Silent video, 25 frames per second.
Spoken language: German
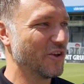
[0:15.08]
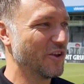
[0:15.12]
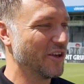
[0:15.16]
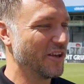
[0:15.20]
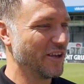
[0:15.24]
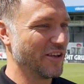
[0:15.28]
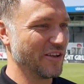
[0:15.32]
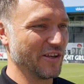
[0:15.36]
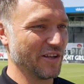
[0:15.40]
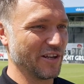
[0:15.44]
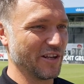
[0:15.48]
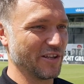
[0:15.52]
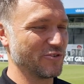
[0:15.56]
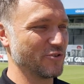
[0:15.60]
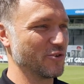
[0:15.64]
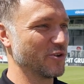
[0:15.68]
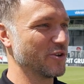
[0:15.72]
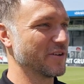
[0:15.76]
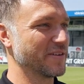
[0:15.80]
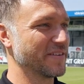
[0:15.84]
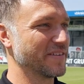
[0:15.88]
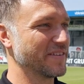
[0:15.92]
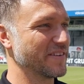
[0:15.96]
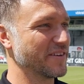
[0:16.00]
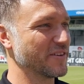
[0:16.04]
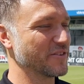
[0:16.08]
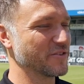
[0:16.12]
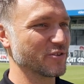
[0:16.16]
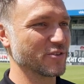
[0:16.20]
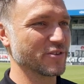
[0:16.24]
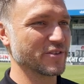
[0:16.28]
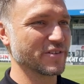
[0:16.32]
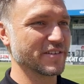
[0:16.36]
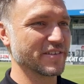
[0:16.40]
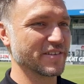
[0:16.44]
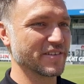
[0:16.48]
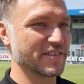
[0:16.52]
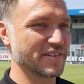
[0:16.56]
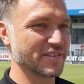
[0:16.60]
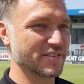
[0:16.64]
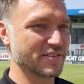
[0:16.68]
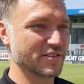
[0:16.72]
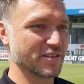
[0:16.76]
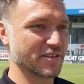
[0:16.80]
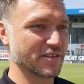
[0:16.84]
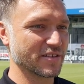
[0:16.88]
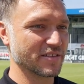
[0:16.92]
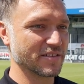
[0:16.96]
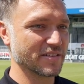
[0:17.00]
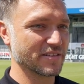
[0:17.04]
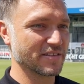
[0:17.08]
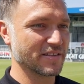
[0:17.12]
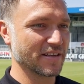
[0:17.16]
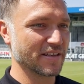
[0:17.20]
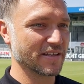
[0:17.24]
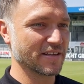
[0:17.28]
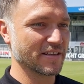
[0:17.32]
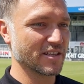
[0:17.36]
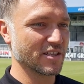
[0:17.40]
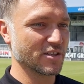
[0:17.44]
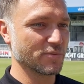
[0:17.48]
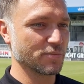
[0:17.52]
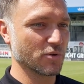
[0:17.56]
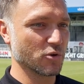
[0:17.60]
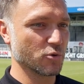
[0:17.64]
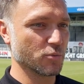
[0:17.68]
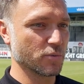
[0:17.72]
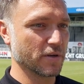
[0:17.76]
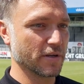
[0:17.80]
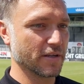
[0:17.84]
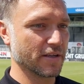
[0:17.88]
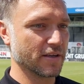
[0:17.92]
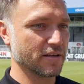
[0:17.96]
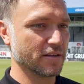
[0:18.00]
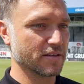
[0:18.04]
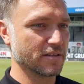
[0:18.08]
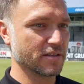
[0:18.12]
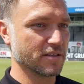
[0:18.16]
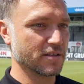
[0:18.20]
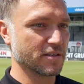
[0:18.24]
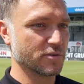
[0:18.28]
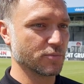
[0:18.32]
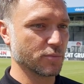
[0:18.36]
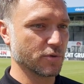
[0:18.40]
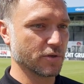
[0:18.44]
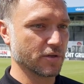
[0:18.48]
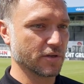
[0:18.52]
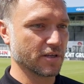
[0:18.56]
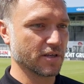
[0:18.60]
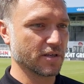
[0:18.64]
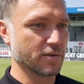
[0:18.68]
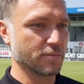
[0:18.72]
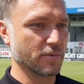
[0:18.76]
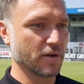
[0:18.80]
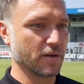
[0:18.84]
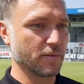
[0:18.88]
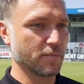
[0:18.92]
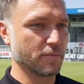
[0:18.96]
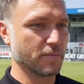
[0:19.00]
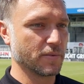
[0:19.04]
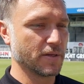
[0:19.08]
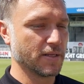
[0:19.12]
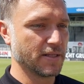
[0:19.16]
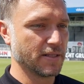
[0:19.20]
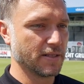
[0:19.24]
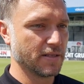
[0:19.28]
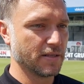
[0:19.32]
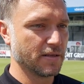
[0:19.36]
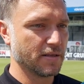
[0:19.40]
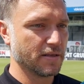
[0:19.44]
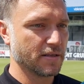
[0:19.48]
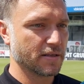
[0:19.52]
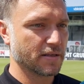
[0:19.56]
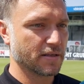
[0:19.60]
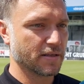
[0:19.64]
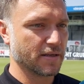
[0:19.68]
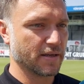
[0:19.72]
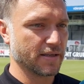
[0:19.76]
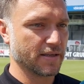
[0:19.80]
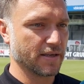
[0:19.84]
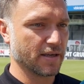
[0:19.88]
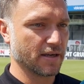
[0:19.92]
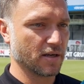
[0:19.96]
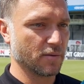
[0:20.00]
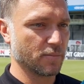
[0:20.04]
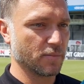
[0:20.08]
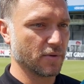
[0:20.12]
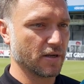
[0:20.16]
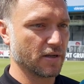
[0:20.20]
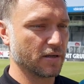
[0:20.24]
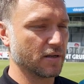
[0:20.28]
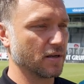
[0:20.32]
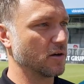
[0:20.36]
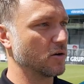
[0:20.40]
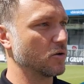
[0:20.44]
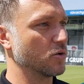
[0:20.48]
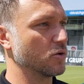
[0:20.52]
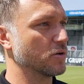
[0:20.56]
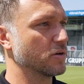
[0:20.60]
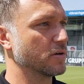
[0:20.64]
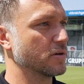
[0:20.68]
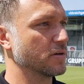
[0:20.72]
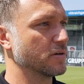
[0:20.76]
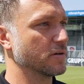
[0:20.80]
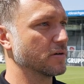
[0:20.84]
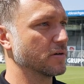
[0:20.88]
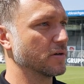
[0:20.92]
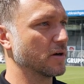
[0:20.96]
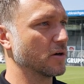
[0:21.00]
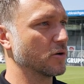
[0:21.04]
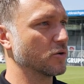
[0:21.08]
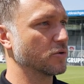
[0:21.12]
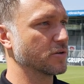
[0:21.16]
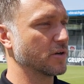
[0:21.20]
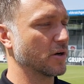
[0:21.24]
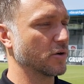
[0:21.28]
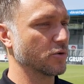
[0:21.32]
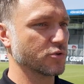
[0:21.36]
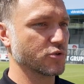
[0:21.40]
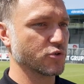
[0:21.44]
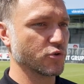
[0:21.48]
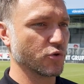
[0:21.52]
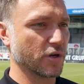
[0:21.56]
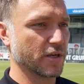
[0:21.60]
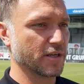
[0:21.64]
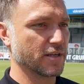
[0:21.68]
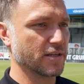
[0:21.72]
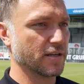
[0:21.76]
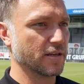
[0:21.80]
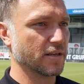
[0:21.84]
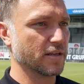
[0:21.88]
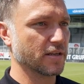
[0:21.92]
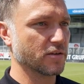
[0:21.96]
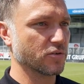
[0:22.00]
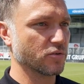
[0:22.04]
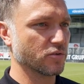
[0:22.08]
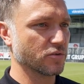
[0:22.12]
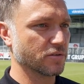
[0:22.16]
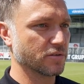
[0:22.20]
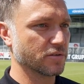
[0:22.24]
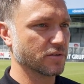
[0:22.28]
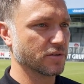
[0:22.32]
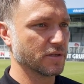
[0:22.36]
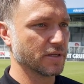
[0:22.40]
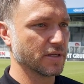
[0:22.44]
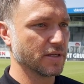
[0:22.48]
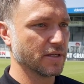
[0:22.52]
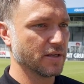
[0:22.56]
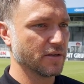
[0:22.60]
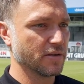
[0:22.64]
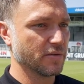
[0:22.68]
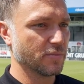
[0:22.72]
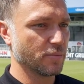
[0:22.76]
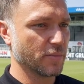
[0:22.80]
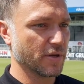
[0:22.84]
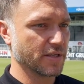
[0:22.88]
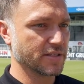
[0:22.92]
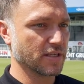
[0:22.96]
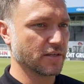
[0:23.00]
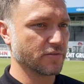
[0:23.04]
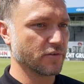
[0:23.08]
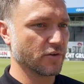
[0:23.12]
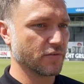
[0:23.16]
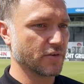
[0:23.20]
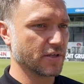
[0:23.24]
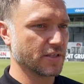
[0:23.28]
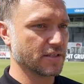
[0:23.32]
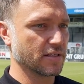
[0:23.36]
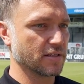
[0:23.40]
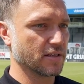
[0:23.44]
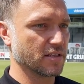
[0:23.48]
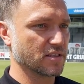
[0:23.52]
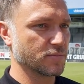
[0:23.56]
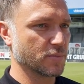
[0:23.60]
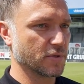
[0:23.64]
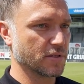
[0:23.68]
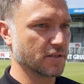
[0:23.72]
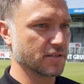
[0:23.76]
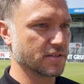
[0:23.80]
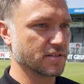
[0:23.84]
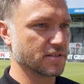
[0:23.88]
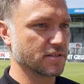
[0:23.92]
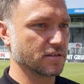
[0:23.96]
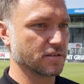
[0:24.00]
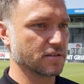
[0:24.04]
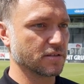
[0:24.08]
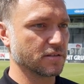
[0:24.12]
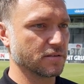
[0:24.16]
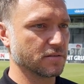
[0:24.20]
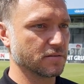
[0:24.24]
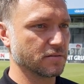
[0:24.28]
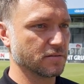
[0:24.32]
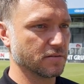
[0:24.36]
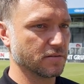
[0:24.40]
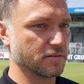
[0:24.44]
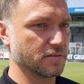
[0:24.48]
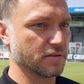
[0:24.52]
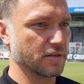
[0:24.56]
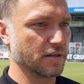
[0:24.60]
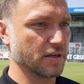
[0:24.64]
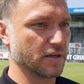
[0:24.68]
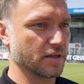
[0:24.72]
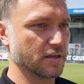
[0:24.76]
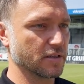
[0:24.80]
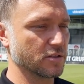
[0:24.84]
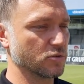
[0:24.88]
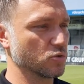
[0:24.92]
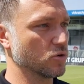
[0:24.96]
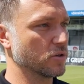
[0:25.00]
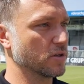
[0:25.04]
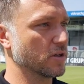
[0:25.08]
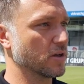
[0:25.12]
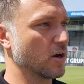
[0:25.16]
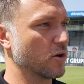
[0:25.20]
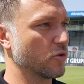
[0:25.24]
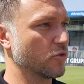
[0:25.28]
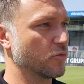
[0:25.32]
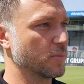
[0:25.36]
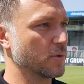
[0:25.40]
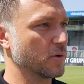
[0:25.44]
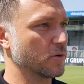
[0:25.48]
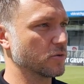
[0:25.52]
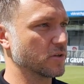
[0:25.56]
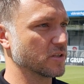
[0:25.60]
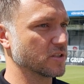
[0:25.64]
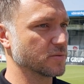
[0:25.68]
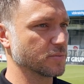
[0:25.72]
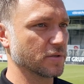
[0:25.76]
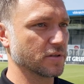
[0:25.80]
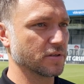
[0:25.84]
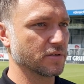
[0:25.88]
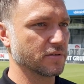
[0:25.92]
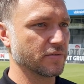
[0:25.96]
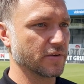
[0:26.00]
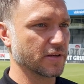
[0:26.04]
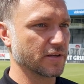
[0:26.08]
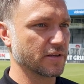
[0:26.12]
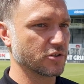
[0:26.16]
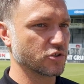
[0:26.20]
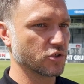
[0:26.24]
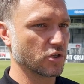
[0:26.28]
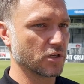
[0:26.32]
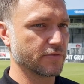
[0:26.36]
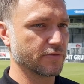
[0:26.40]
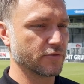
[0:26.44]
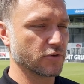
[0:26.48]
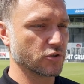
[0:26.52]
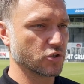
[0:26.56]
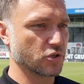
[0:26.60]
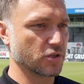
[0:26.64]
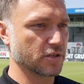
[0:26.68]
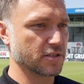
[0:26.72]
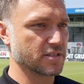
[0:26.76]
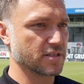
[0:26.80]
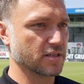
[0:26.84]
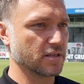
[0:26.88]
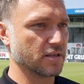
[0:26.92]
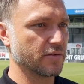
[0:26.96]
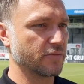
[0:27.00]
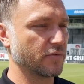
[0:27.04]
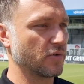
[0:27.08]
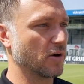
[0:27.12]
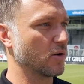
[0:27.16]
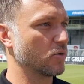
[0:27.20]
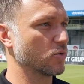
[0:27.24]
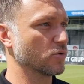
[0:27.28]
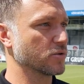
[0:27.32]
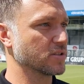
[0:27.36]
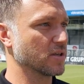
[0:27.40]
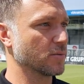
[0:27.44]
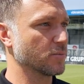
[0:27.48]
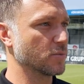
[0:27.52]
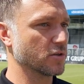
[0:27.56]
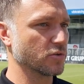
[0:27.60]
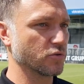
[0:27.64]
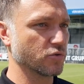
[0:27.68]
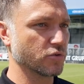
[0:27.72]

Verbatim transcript: Ja, natürlich. Also es sind Dinge, die ich mir überlege, die ich mir in meinem Karriereplan auch, auch, auch zurechtlege. Und mir ist einfach wichtig, dass man das äh, geduldig aufbaut, dass man wirklich Schritt für Schritt seine Erfahrungen sammelt.